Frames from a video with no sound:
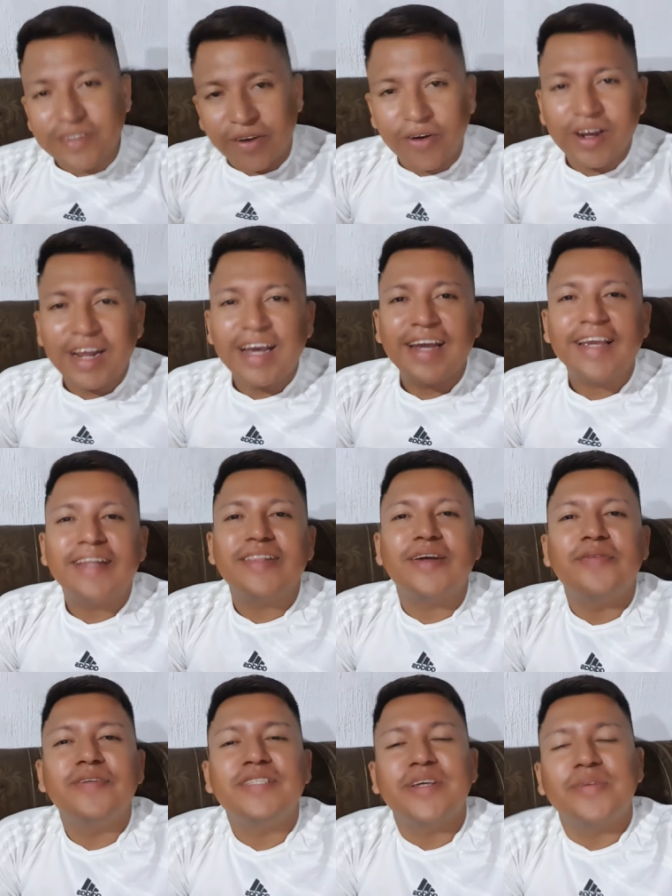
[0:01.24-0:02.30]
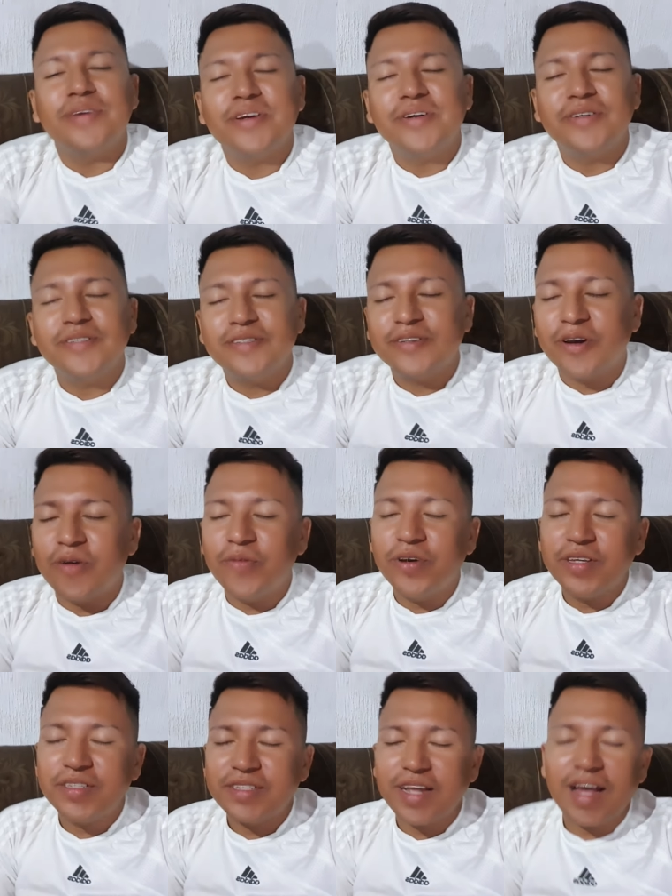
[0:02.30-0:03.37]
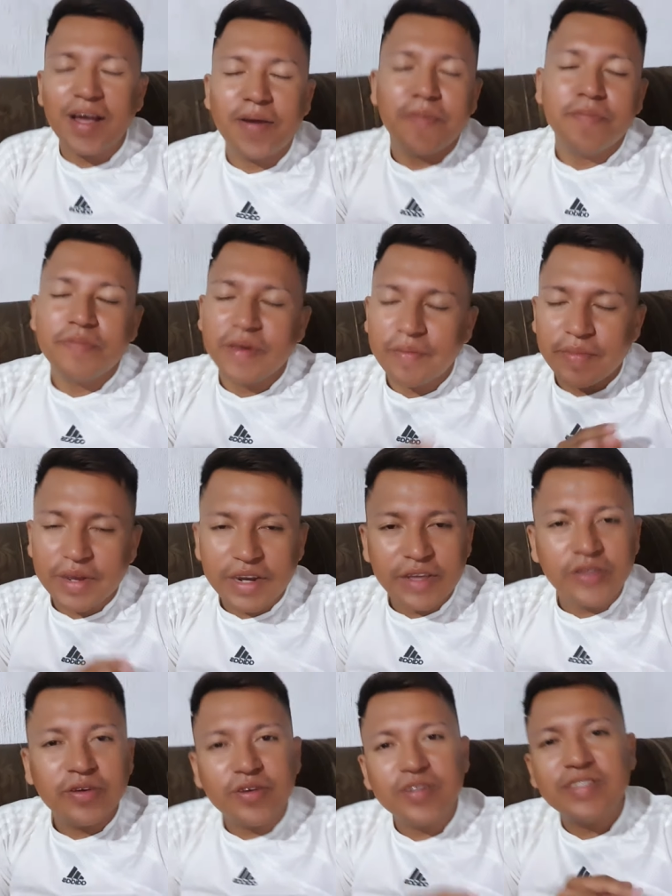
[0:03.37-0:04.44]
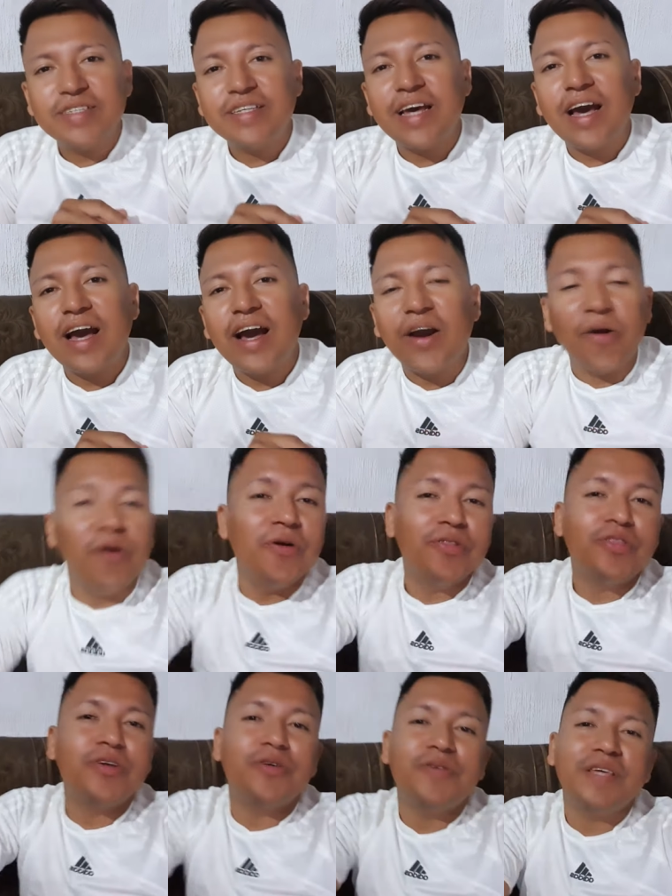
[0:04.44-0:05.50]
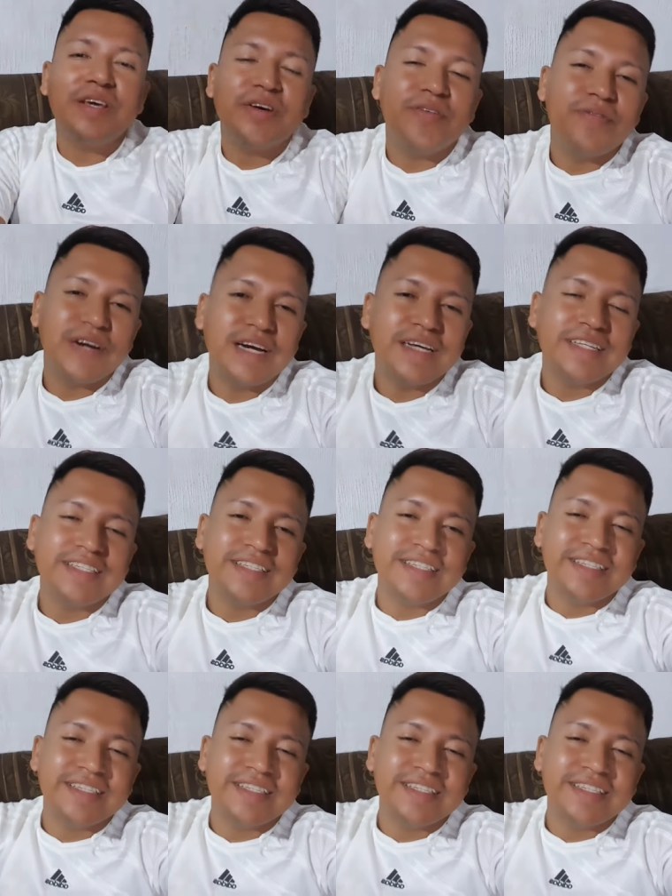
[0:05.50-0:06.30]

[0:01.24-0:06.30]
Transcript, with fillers: Hola, ¿qué tal mis amigos? ¿Cómo están? Bienvenidos a otro video más.